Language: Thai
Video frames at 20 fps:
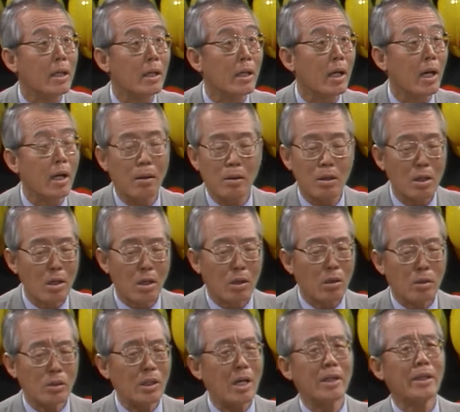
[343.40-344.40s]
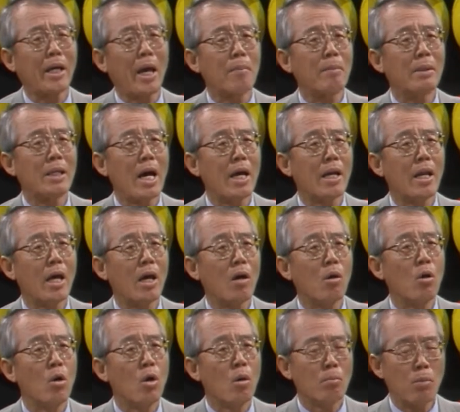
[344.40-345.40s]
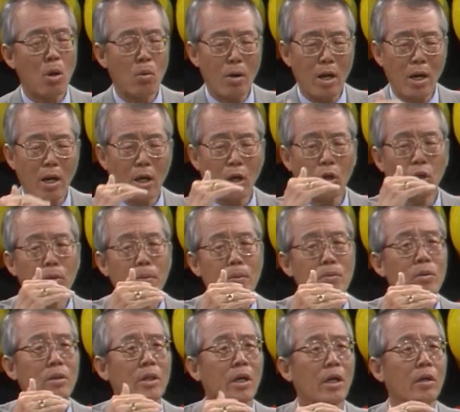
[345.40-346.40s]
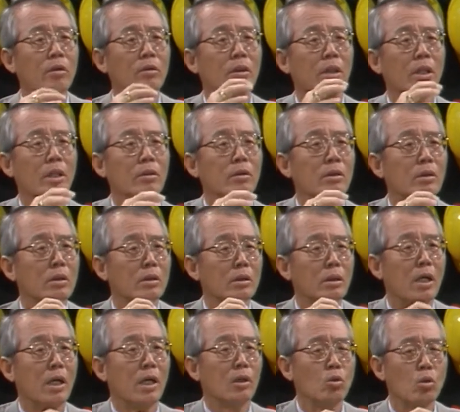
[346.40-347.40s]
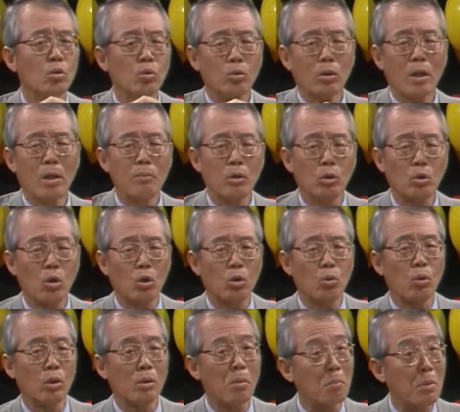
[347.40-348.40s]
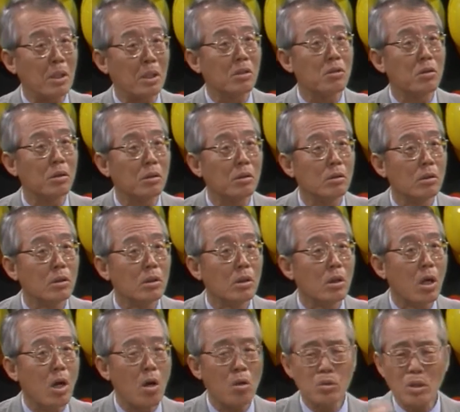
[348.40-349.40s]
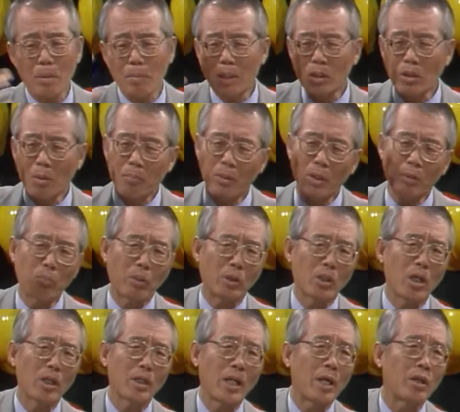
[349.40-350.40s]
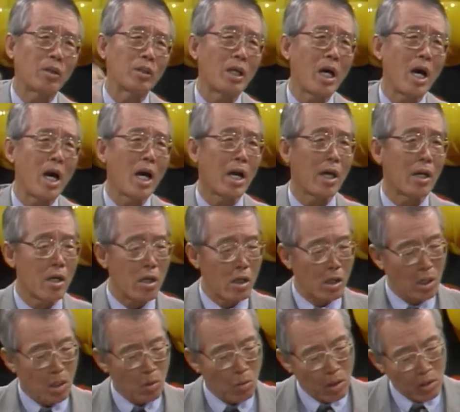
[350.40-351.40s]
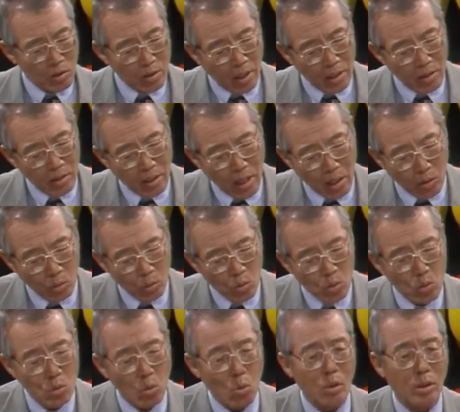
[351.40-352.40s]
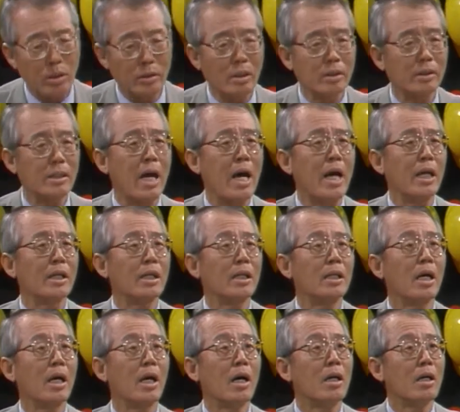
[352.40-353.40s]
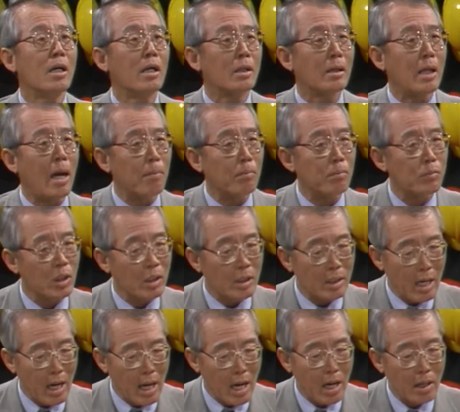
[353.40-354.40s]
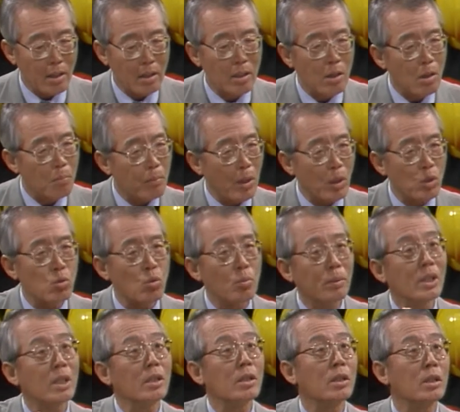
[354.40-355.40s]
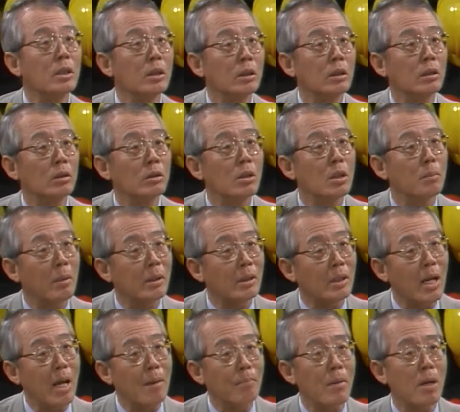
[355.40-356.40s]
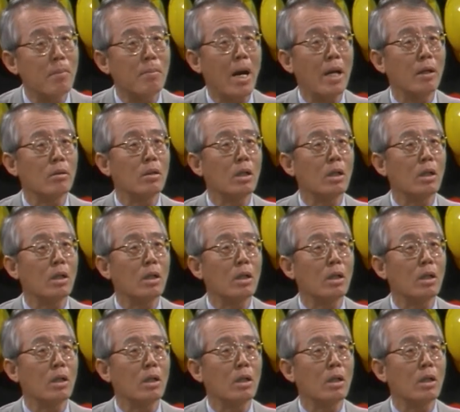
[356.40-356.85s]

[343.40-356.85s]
นะฮะอย่างนั้นแข่งไม่ได้แล้วเพราะว่า economy scale เนี่ยนะฮะต้นทุนการผลิตต่อหน่วยนั้นผิดกันเยอะเขาสามารถที่ผลิตประเทศไหนก็ได้แล้วอาศัยการขนส่งอะไรต่างๆเนี่ยนะฮะนำสินค้าไปสู่ประเทศอื่นๆที่เป็นตลาดเป้าหมายของ